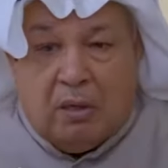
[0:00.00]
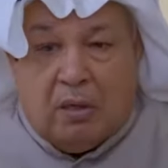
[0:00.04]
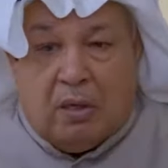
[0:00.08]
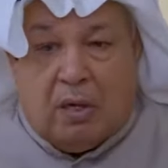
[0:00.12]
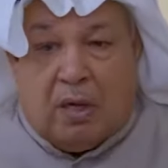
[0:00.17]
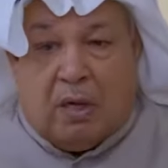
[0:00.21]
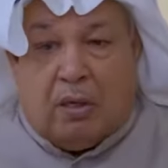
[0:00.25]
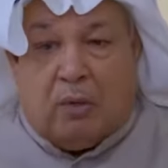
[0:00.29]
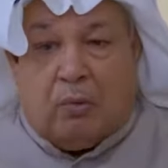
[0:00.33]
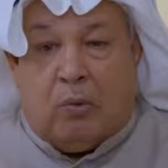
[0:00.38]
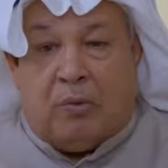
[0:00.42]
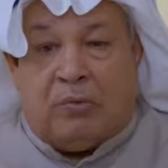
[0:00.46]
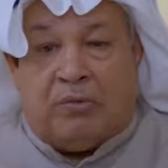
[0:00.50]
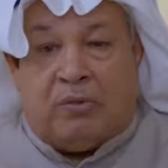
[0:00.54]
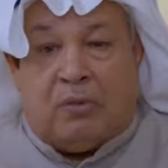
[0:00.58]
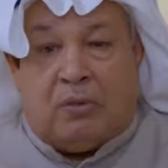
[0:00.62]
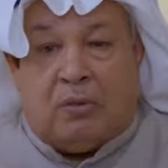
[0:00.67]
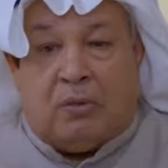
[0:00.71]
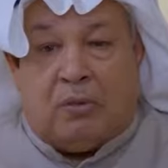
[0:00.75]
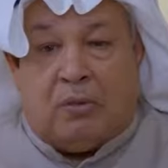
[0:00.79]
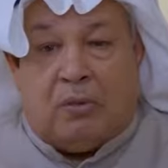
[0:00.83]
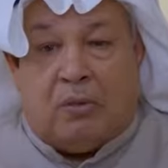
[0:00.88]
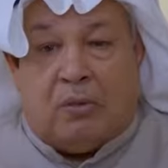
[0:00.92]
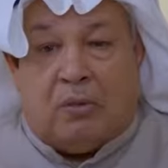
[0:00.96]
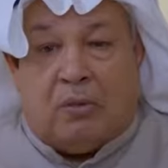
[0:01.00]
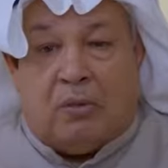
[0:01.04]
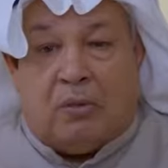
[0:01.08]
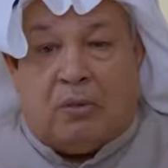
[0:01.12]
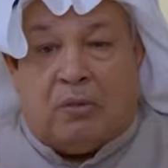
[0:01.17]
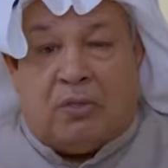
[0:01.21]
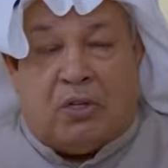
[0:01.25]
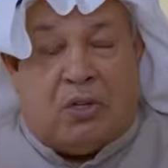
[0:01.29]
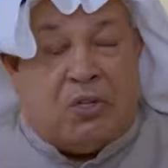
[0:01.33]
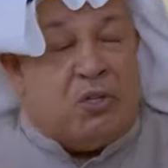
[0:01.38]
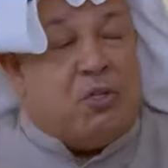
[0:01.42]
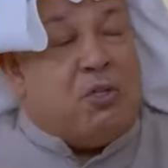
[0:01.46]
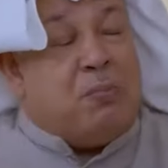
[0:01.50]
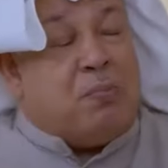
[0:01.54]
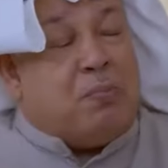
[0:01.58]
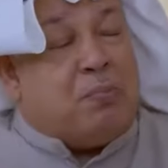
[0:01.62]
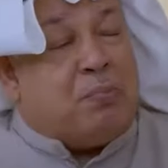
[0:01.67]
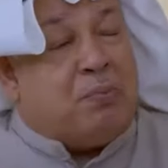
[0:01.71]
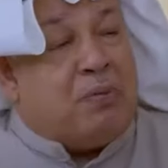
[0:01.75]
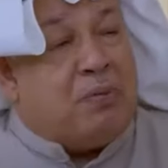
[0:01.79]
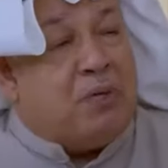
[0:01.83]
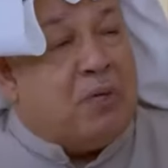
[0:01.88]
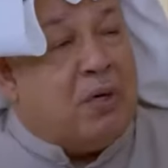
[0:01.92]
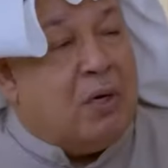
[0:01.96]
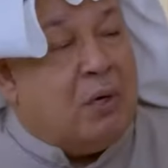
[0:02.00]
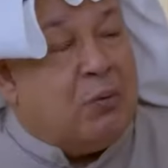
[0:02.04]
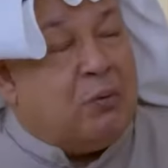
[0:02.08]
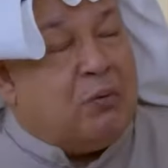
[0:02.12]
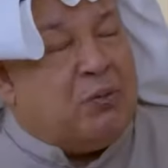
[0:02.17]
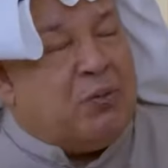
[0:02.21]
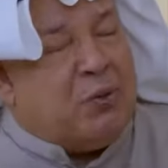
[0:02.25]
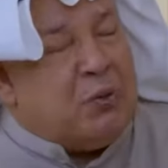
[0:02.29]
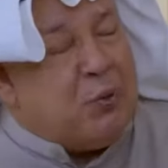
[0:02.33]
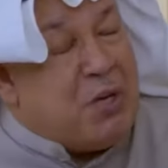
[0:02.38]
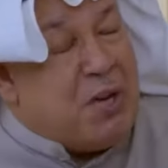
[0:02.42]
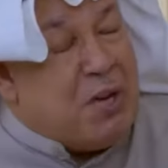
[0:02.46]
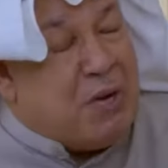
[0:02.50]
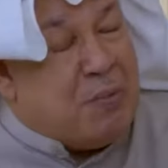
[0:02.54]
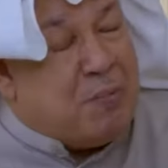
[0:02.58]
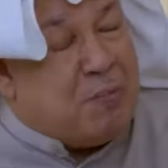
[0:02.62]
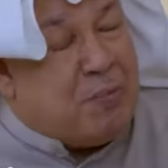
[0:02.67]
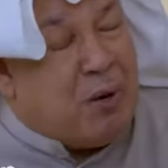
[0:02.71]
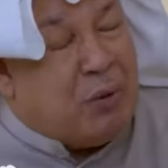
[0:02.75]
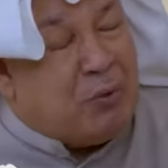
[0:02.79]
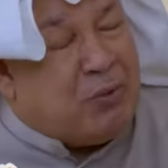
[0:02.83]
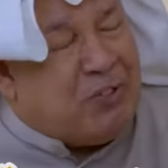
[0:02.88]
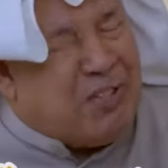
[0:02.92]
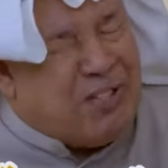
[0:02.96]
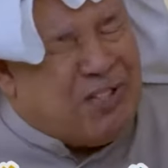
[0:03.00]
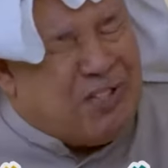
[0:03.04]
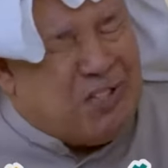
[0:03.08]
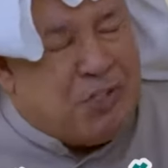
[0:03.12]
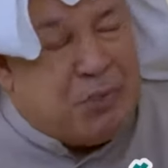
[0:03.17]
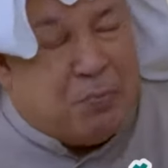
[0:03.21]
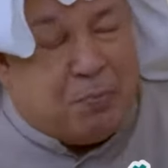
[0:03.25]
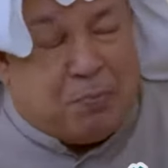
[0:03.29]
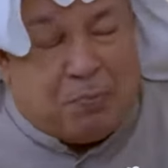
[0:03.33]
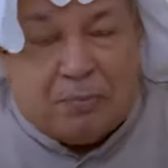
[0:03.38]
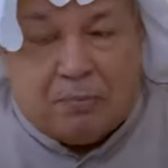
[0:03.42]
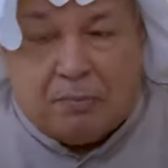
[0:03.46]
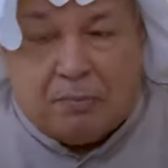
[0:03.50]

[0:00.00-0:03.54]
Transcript: عن وفد تجيب أو تجيب أو تجيب